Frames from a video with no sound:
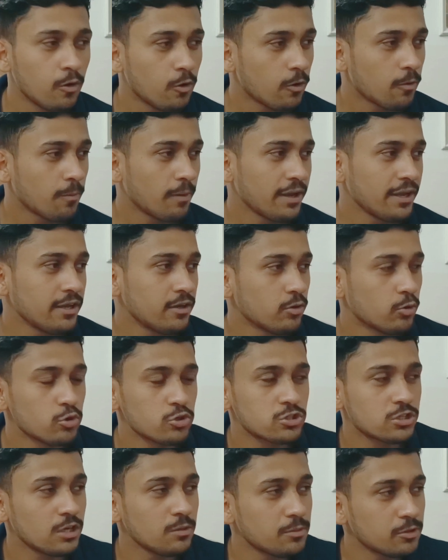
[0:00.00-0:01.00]
और भाई
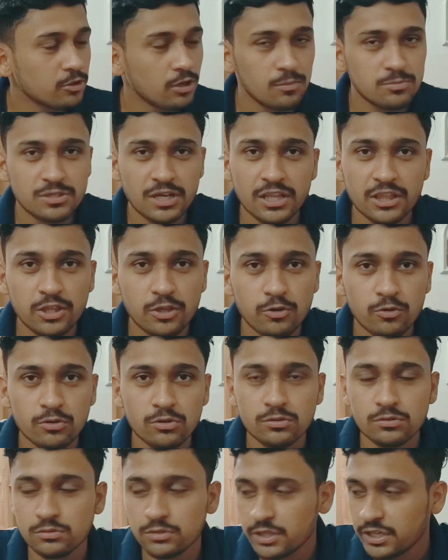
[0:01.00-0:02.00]
हॉस्टल में तो आप जानते हो
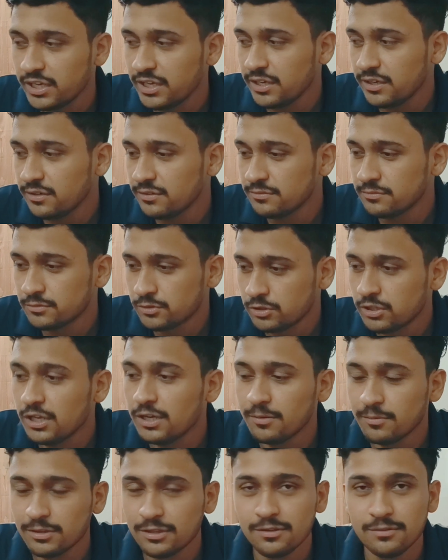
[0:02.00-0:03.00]
कि थोड़ा
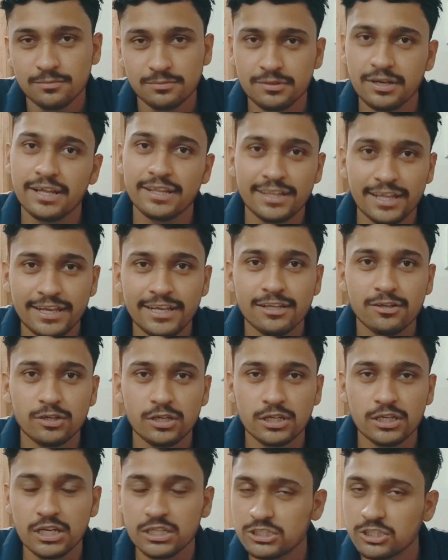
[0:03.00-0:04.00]
मतलब रहता ही
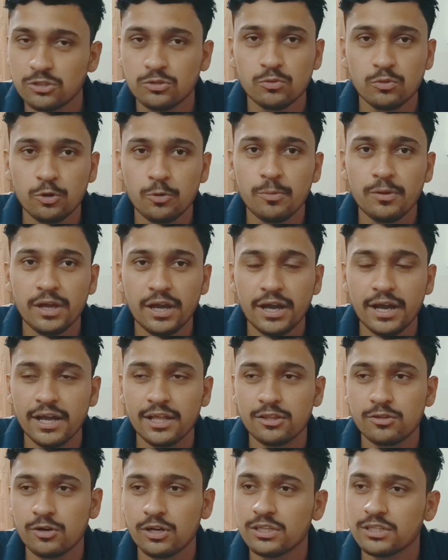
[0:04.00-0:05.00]
थोड़ा घर से दूर भी आ
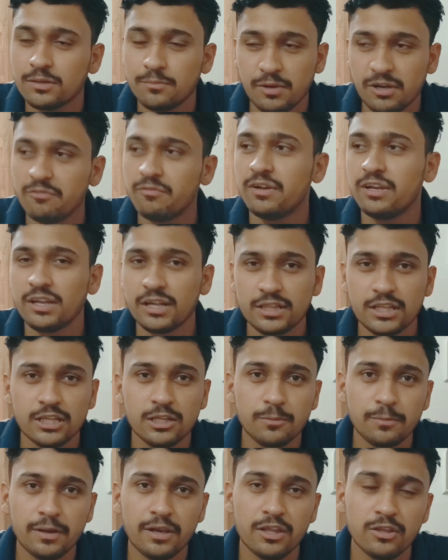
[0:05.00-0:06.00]
गया थोड़ा सा मन भी लगता
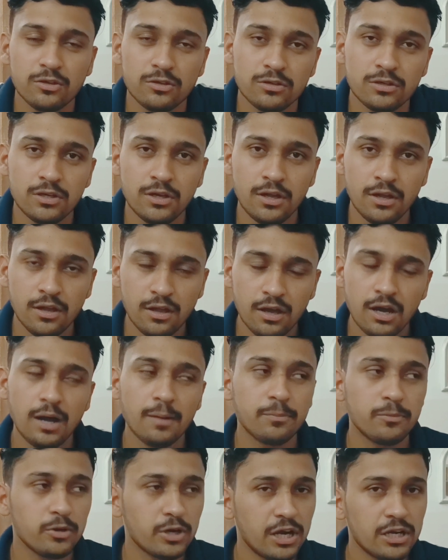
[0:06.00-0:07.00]
था पहले तो
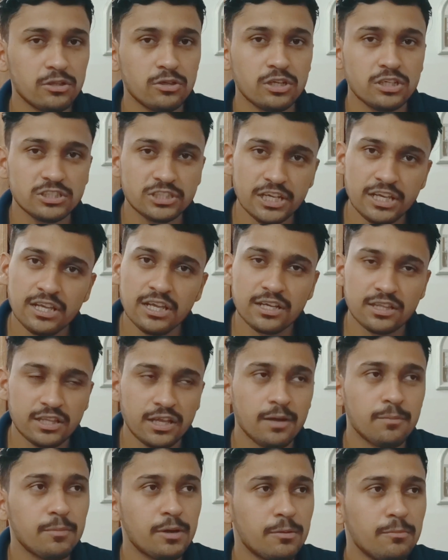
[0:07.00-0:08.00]
अब तो यार थोड़ा सही
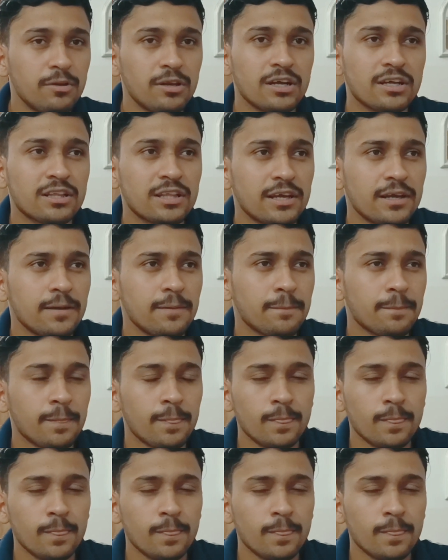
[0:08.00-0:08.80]
लगता है मन भी लगता है